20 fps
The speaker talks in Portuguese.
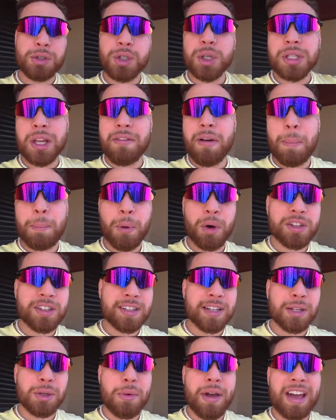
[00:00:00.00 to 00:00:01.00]
dia eu tava
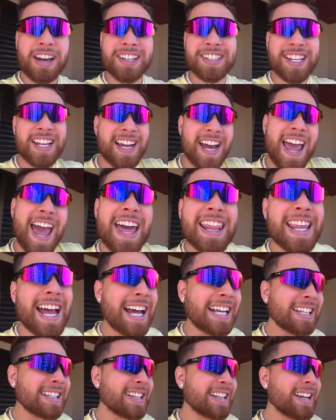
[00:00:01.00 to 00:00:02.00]
postando ela sem ganhar
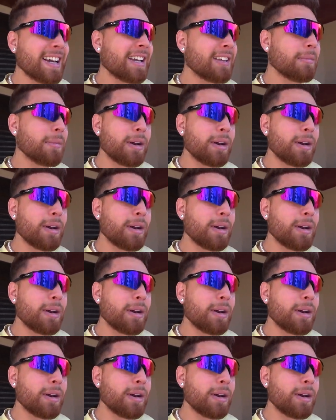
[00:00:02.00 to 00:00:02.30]
nada, tá ligado?